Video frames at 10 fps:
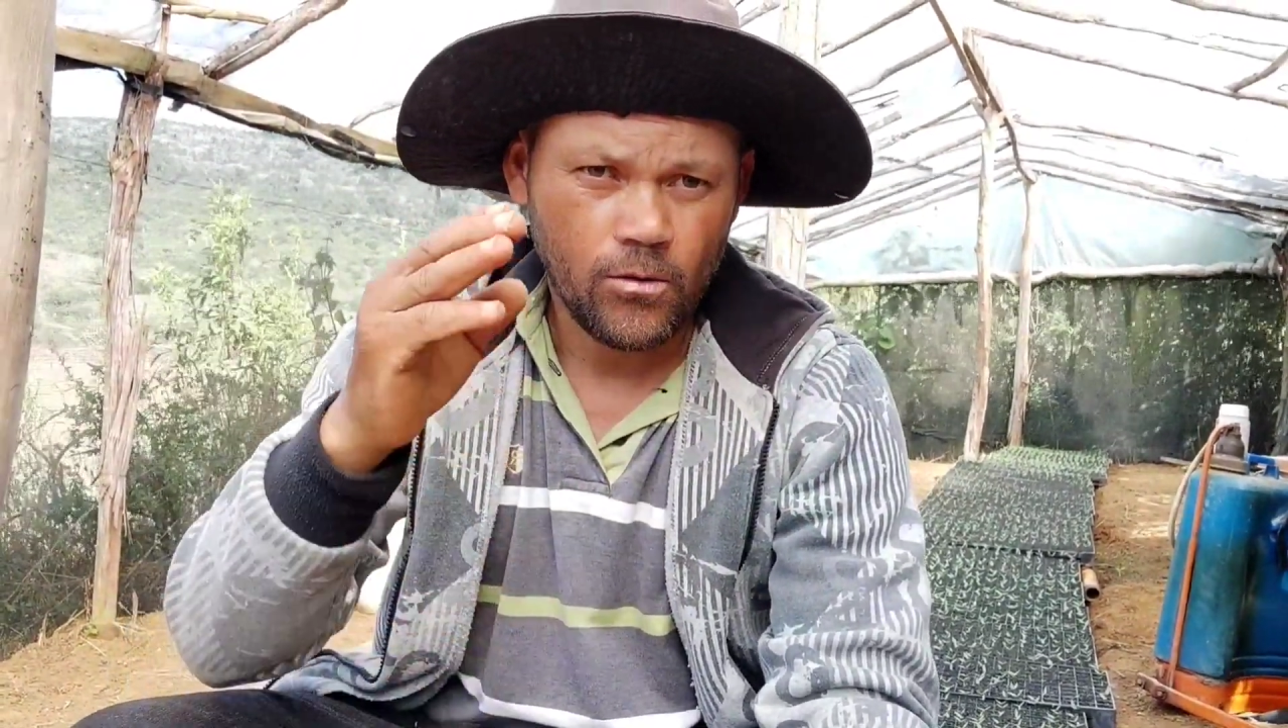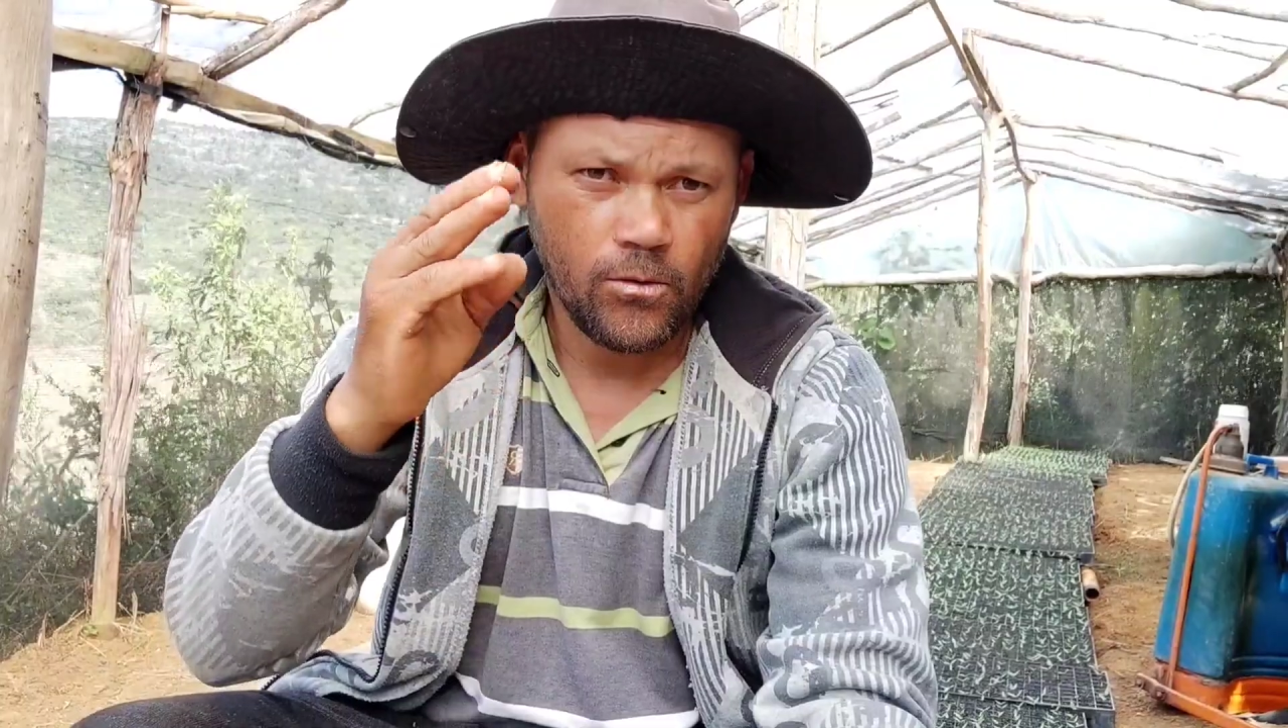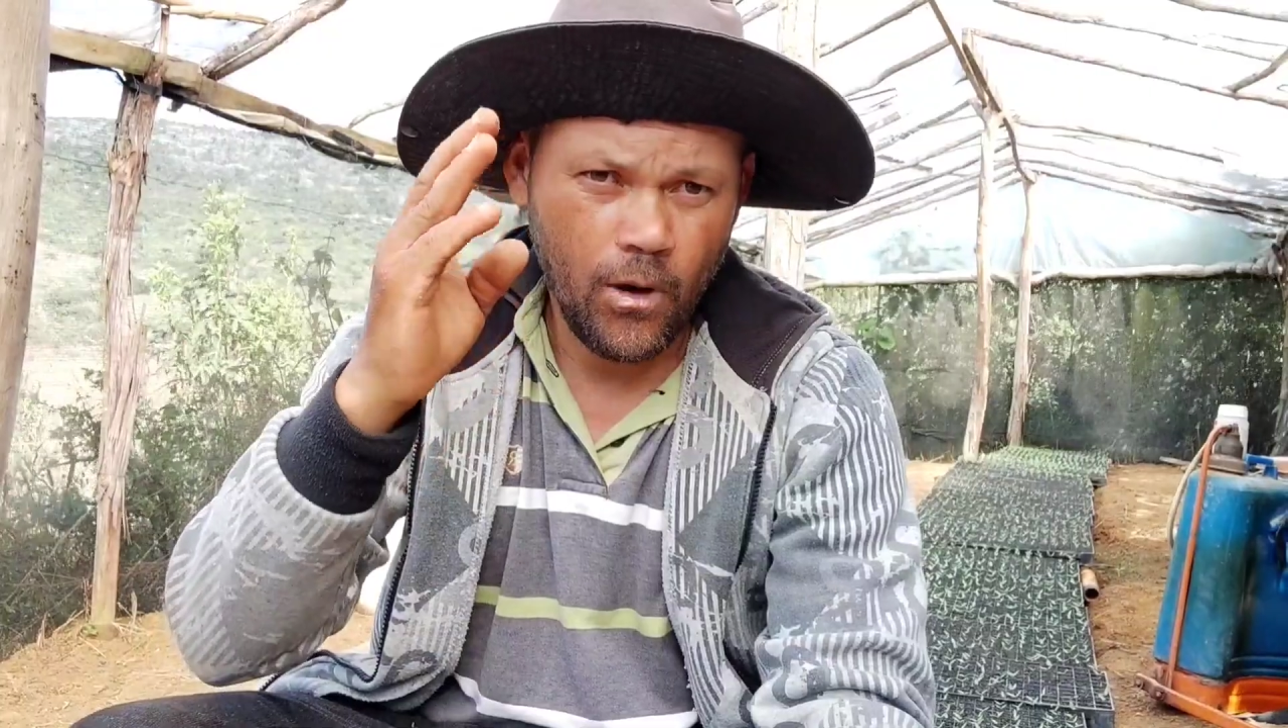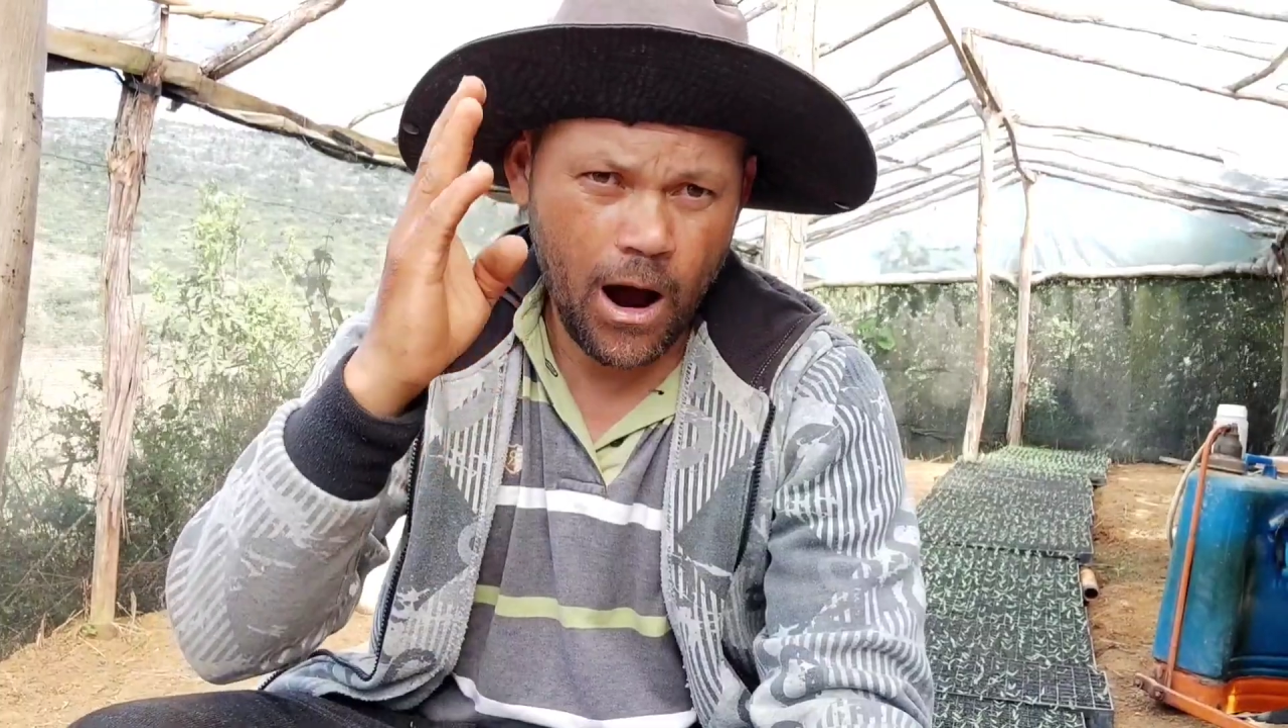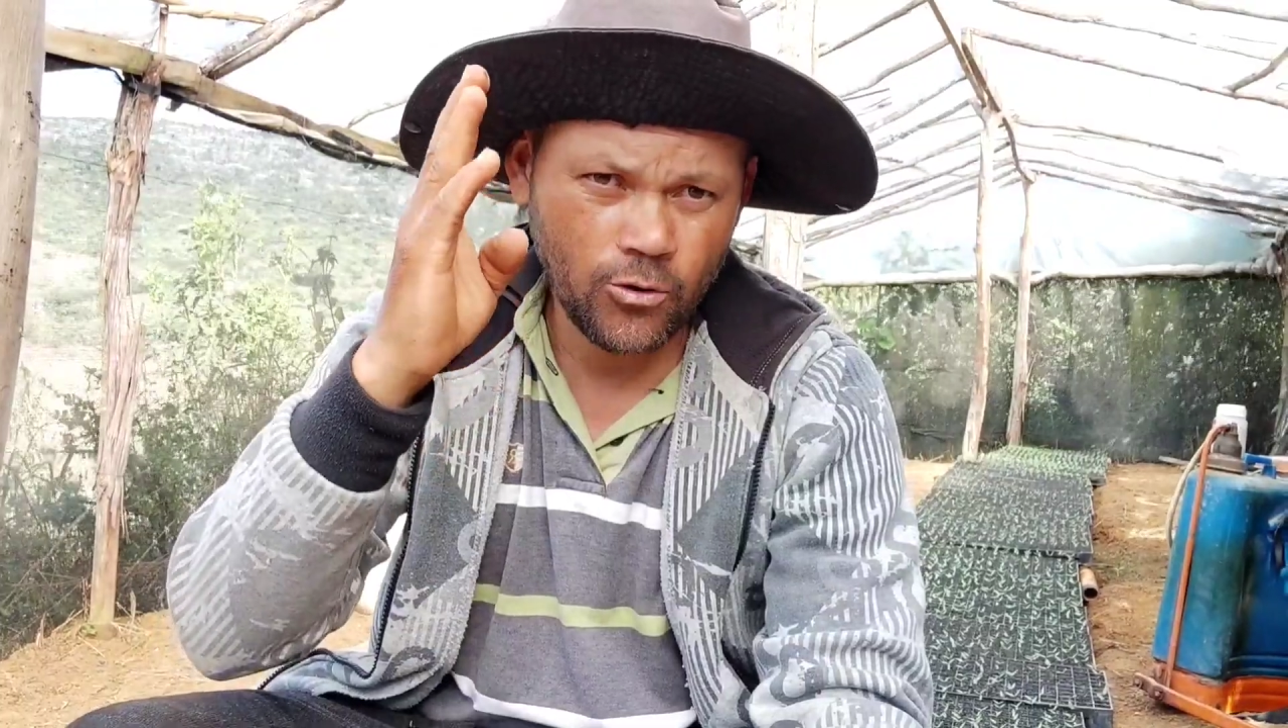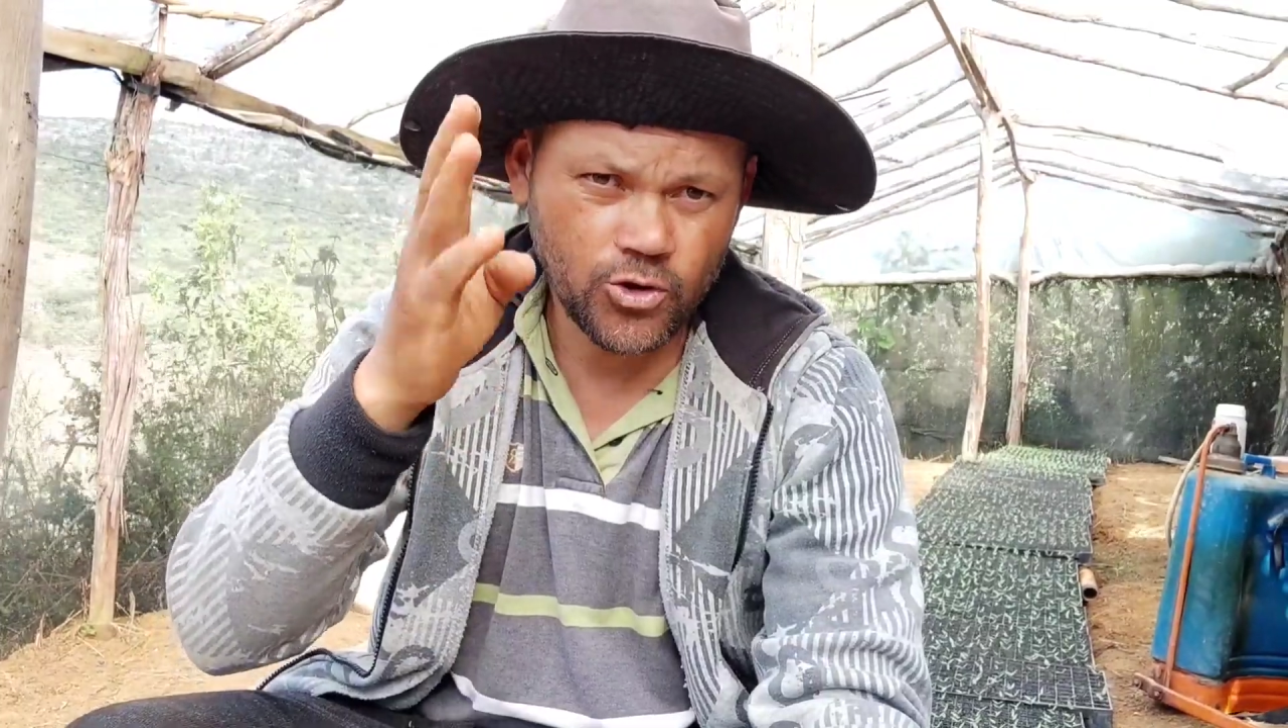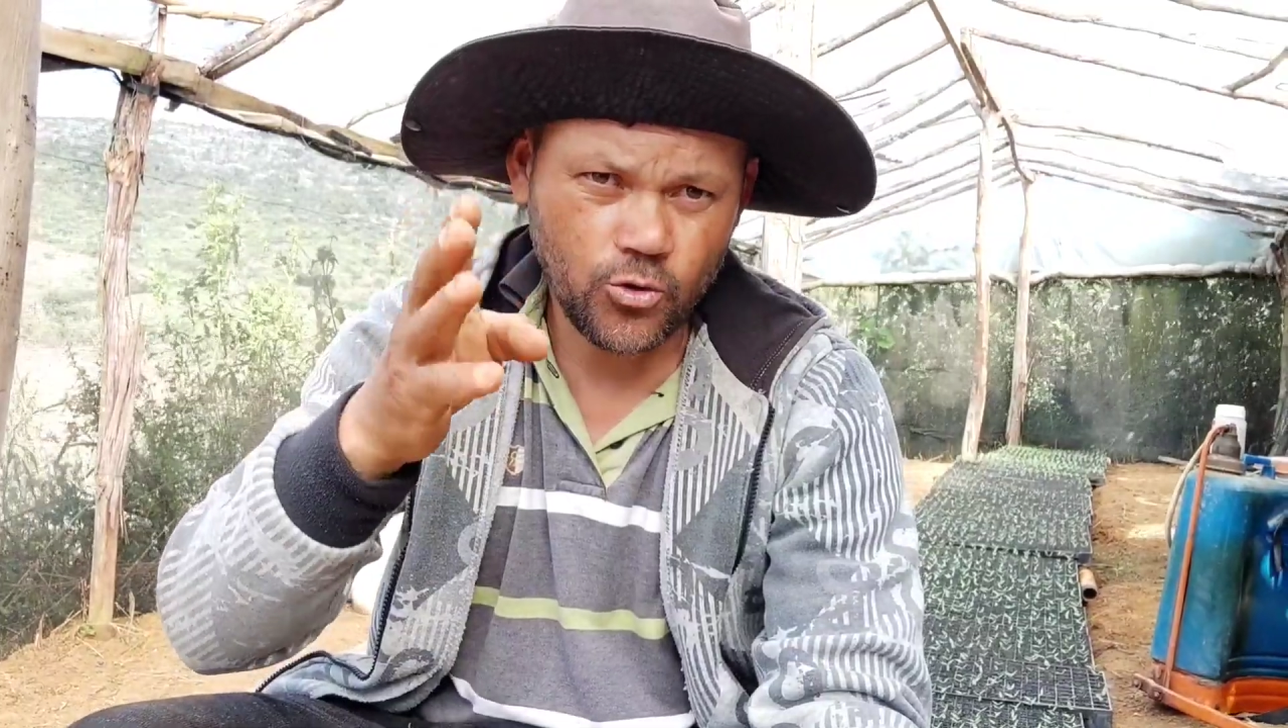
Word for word: qual os